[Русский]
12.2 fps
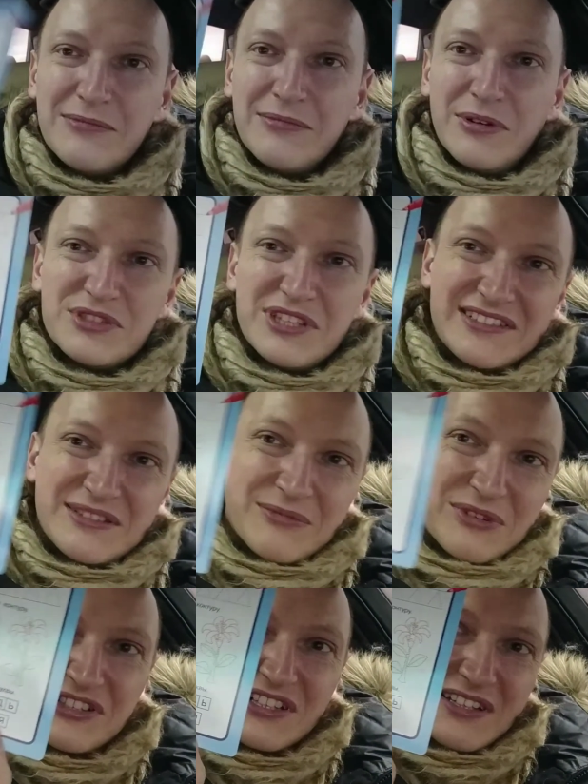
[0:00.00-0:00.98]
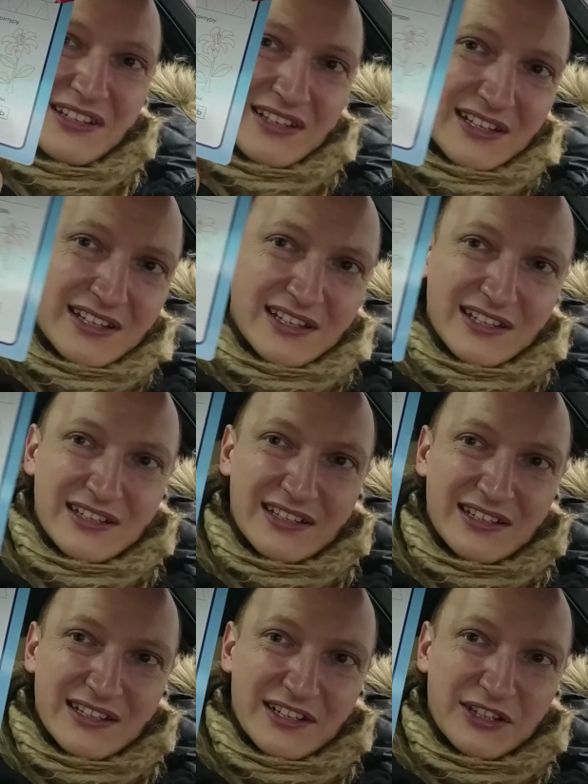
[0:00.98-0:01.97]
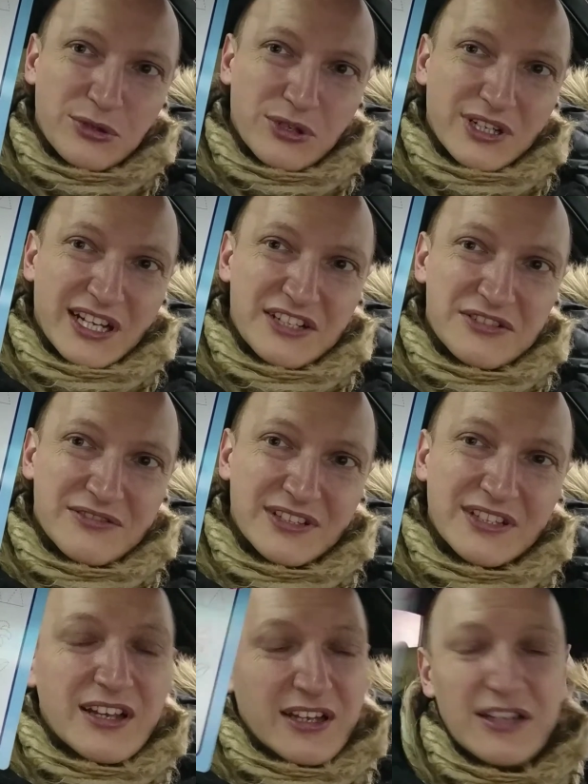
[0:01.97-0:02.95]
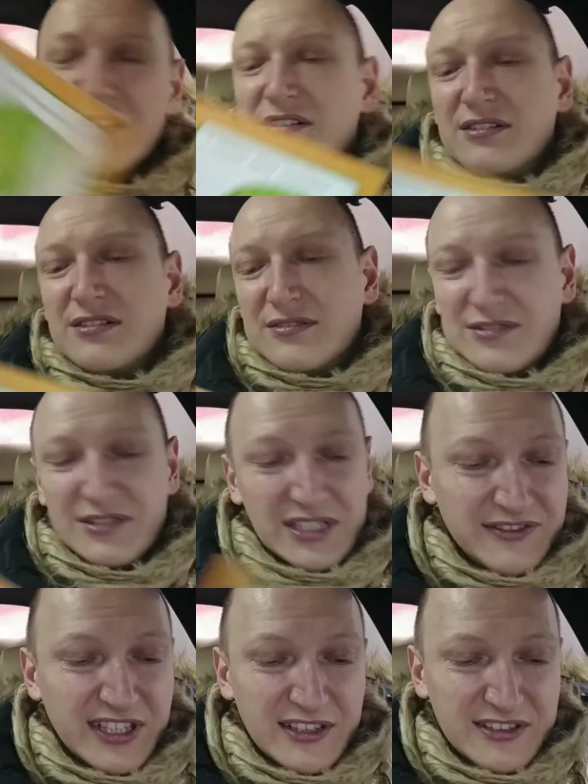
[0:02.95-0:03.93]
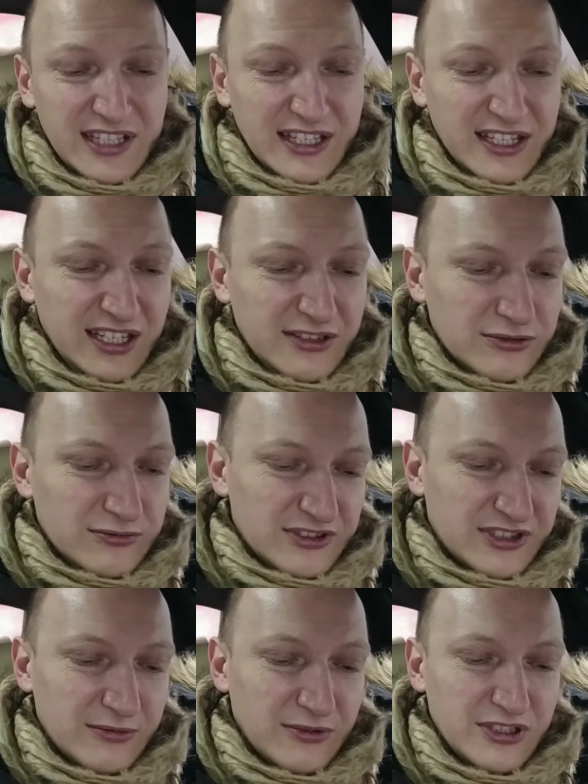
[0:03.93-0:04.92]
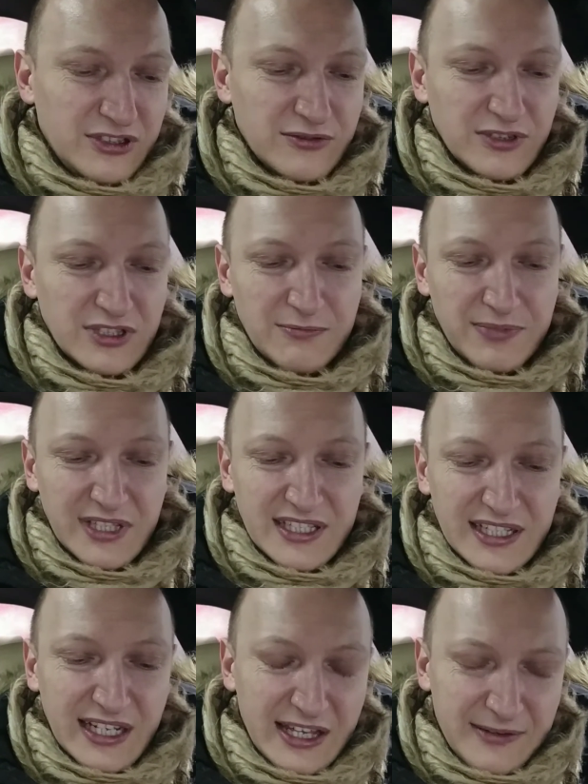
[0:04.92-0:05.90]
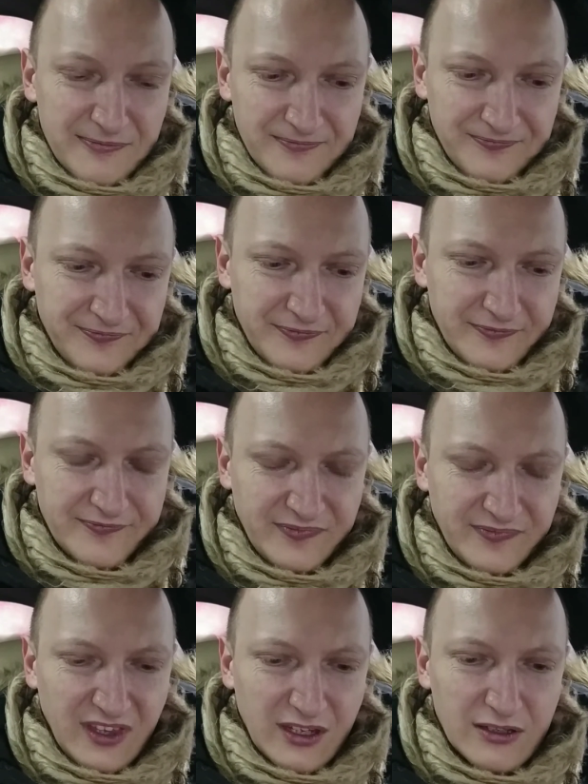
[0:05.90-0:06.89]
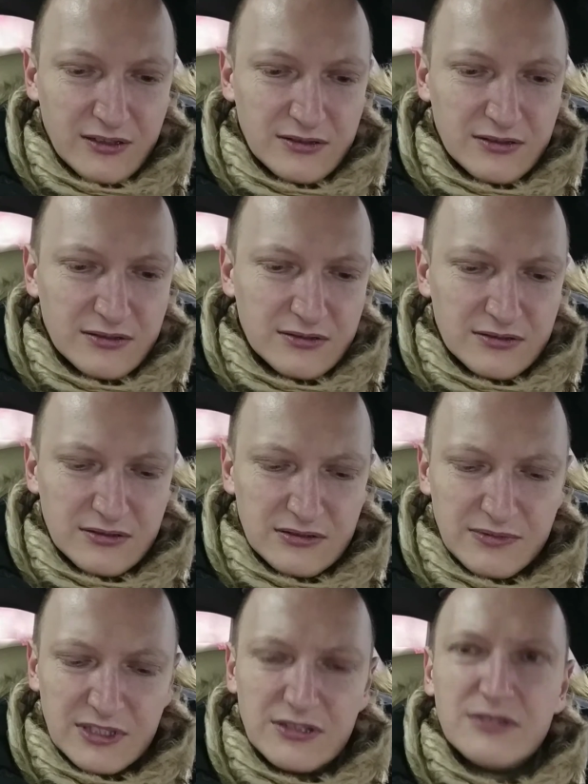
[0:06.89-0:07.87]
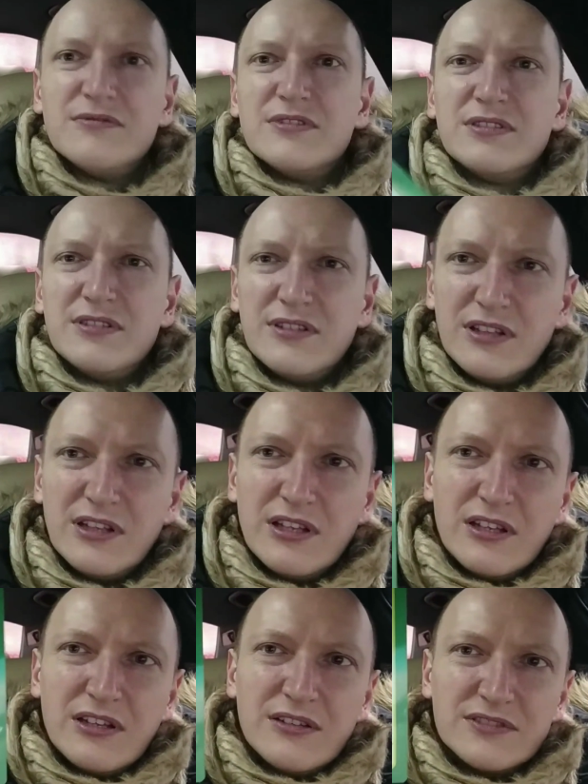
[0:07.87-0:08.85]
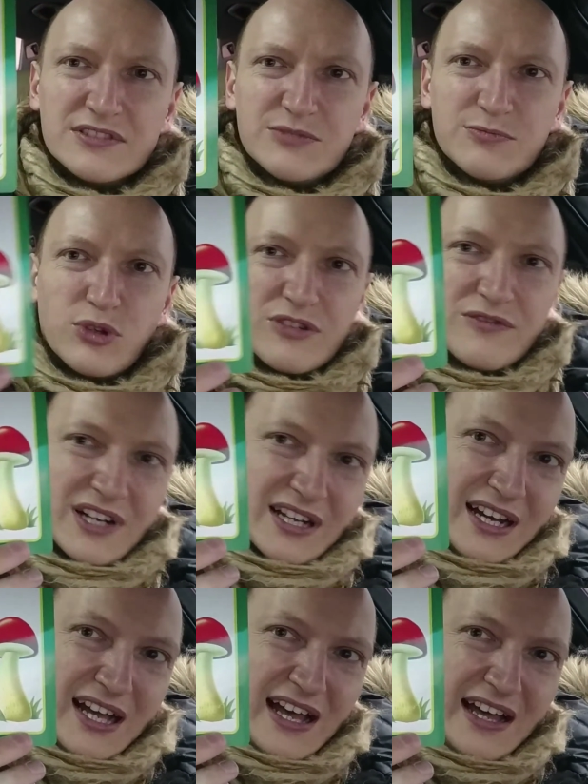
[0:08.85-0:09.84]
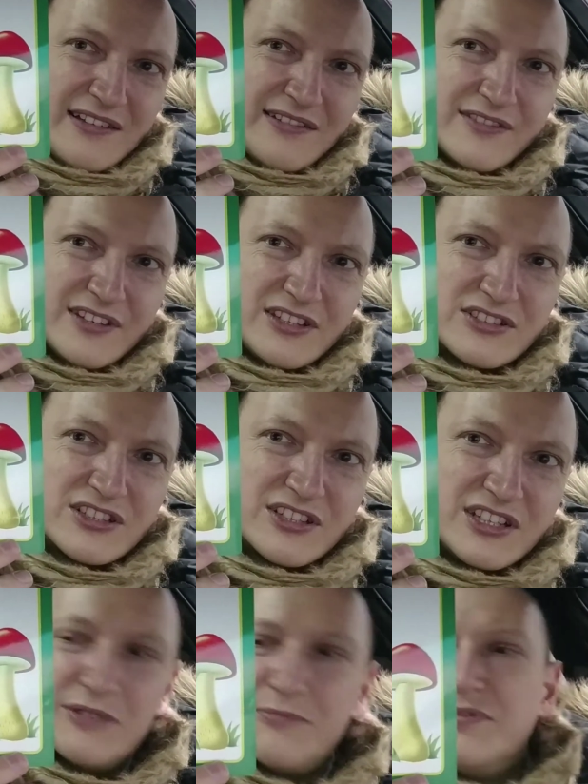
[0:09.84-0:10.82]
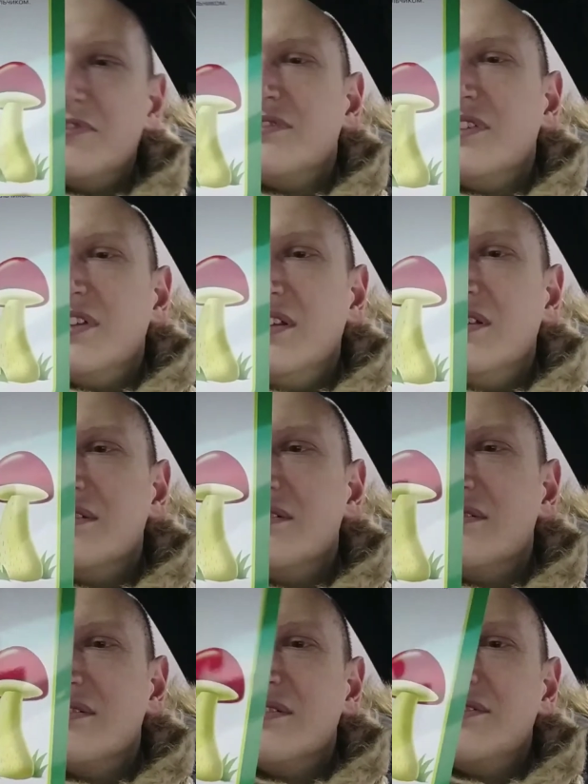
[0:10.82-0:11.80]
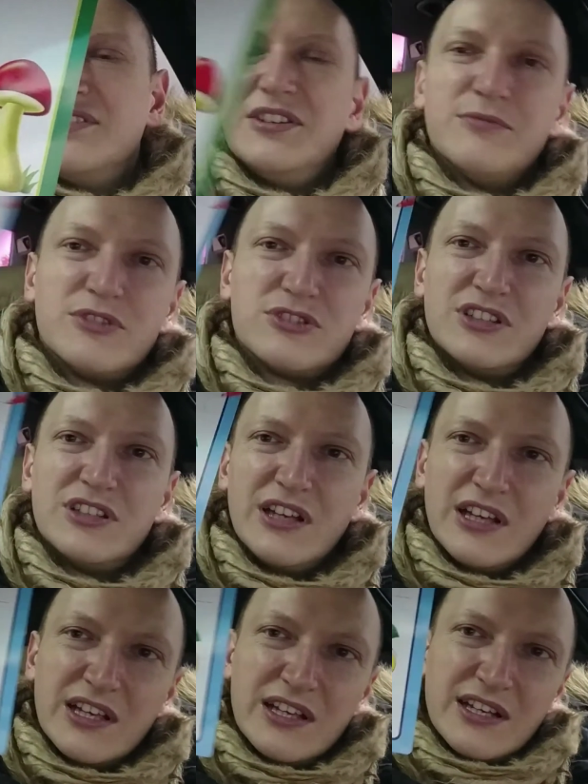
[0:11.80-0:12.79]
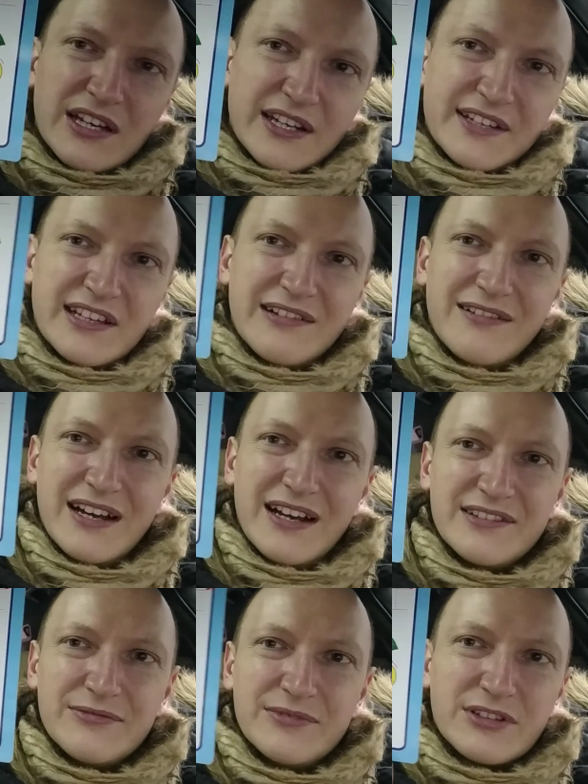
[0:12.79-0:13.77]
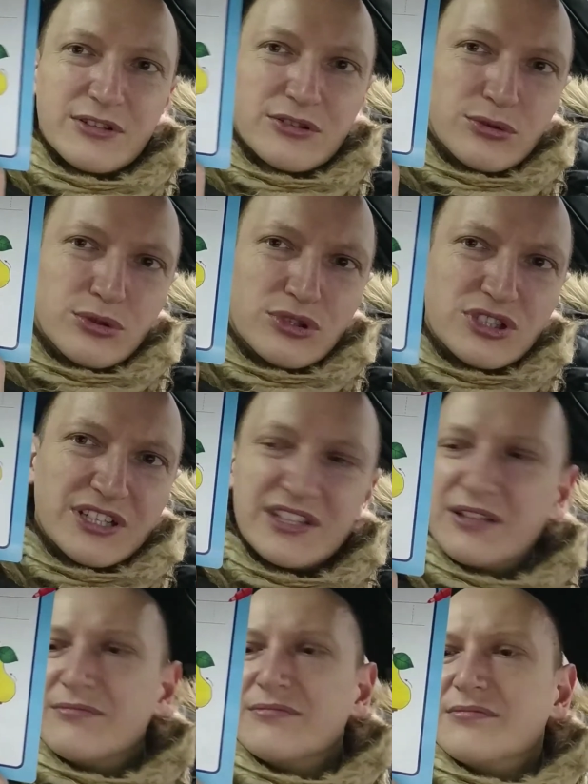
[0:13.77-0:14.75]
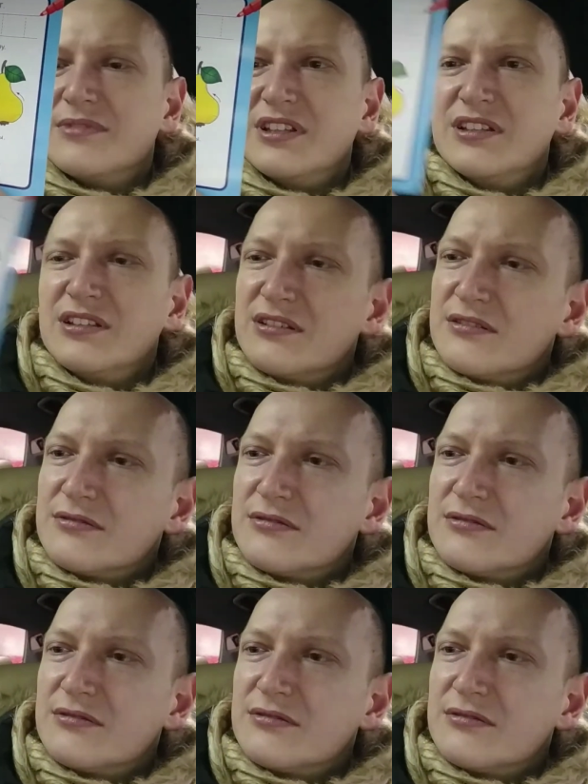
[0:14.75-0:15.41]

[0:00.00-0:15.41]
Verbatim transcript: получается, можно разукрашивать. Вот, я взял такие, думал, с тобой сегодня поиграем. Э, потом вот, вот здесь буква Г, видишь, гриб. И здесь можно рисовать, например, груша там и,